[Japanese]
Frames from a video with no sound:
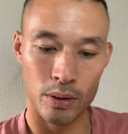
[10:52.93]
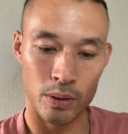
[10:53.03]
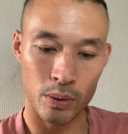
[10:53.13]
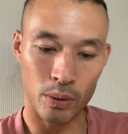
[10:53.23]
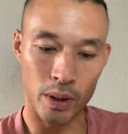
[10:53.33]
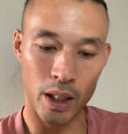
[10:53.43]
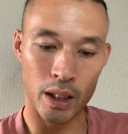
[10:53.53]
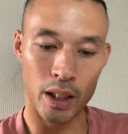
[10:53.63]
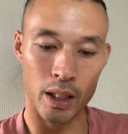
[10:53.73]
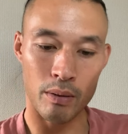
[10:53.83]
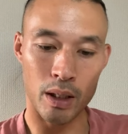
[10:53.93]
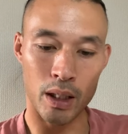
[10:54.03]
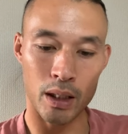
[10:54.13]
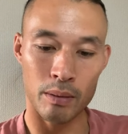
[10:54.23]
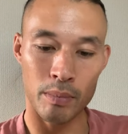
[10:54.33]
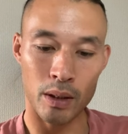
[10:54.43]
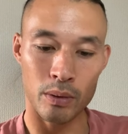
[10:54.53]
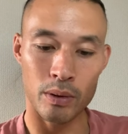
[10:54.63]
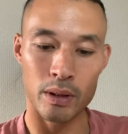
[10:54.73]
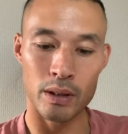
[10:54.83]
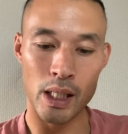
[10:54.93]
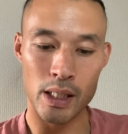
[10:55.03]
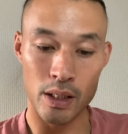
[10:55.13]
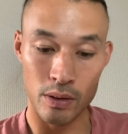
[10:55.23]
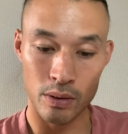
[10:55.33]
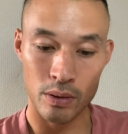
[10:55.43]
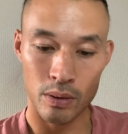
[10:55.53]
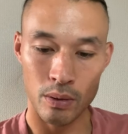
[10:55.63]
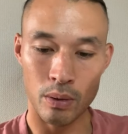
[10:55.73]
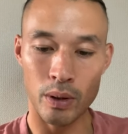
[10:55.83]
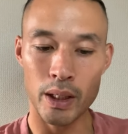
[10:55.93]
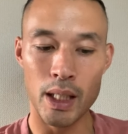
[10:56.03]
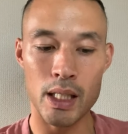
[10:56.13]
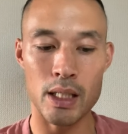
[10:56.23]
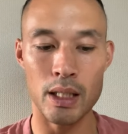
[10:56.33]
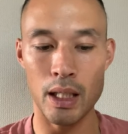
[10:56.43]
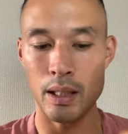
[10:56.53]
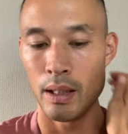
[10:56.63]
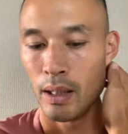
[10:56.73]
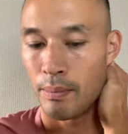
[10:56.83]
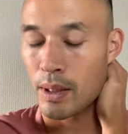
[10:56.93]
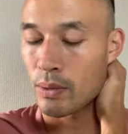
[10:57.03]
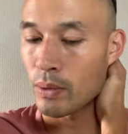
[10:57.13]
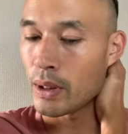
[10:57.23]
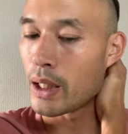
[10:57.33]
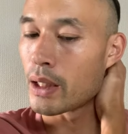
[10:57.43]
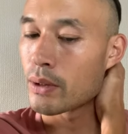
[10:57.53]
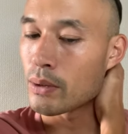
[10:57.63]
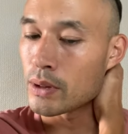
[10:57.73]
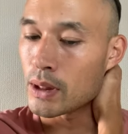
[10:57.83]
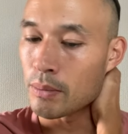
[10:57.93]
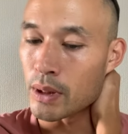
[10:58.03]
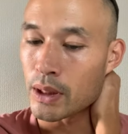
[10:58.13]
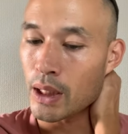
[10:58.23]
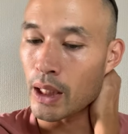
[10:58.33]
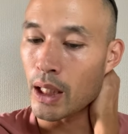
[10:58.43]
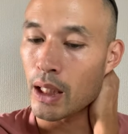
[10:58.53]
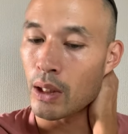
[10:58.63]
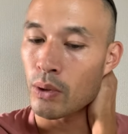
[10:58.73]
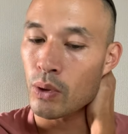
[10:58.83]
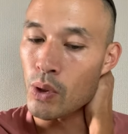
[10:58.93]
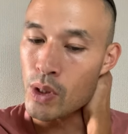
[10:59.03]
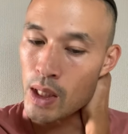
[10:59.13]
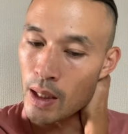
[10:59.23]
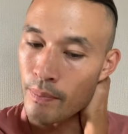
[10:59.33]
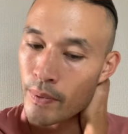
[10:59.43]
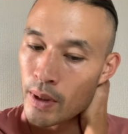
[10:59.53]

そこで彼は、まあ、この挫折を活かして、まあ、そこでそのチームでしっかり結果を残して、